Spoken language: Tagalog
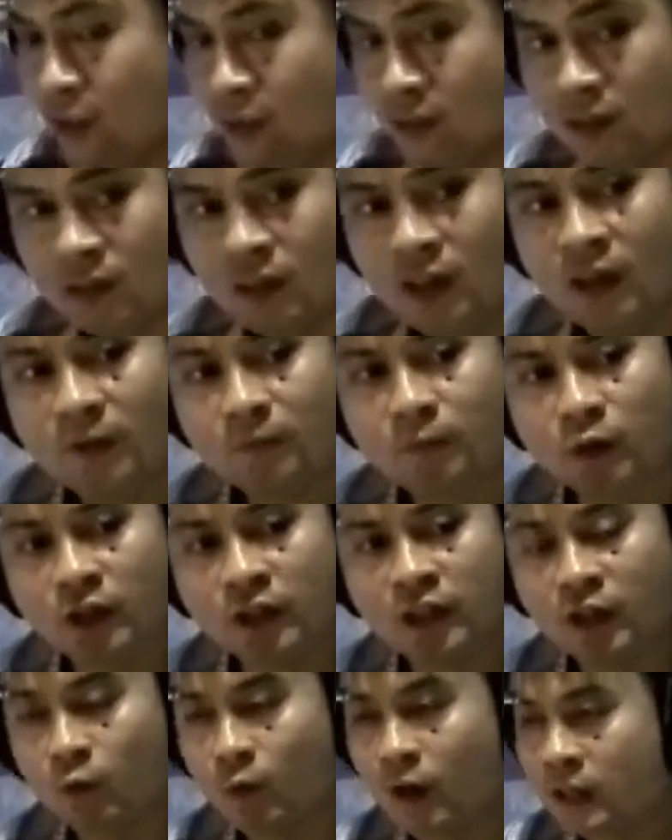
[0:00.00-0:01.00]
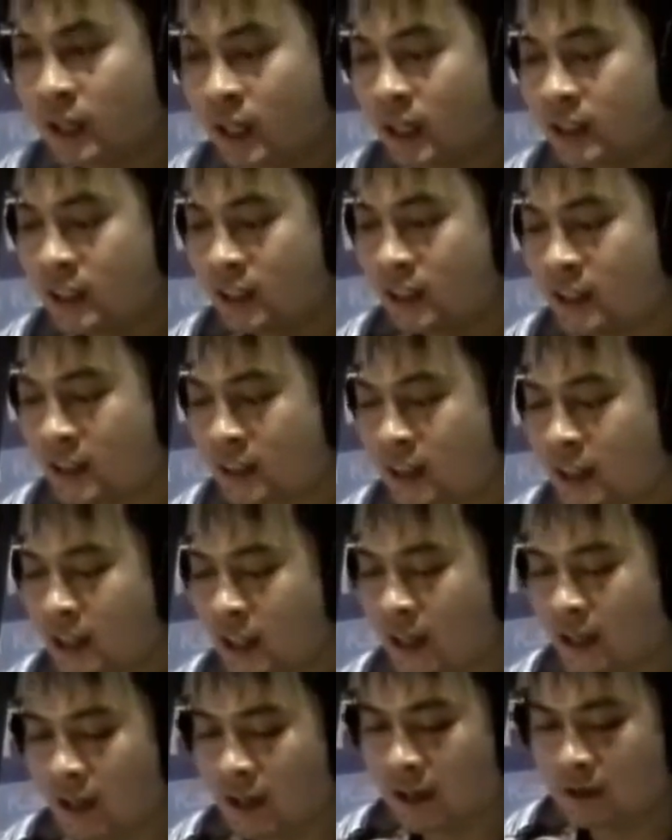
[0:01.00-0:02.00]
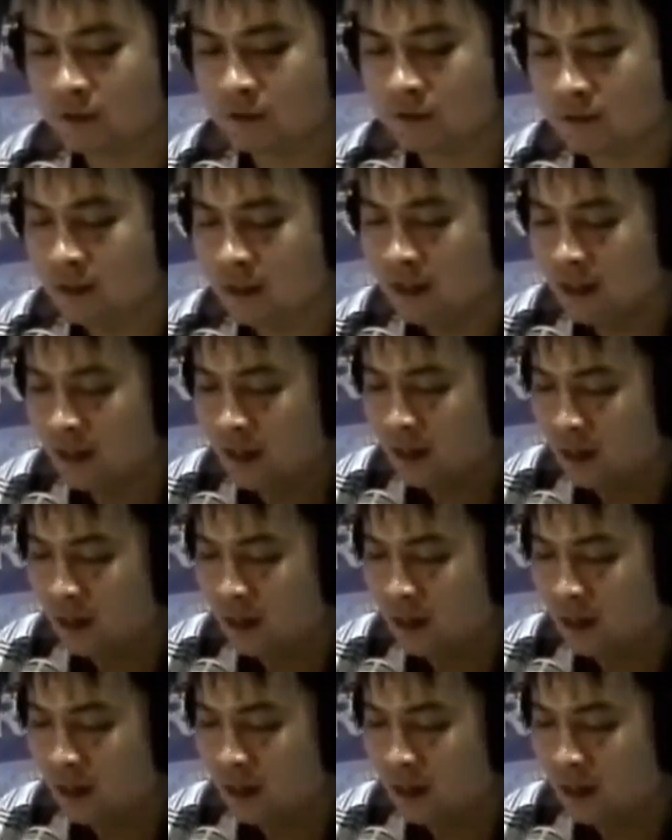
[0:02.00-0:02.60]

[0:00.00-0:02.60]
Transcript: Oo, uh, pwede. Huwag natin hintayin na yung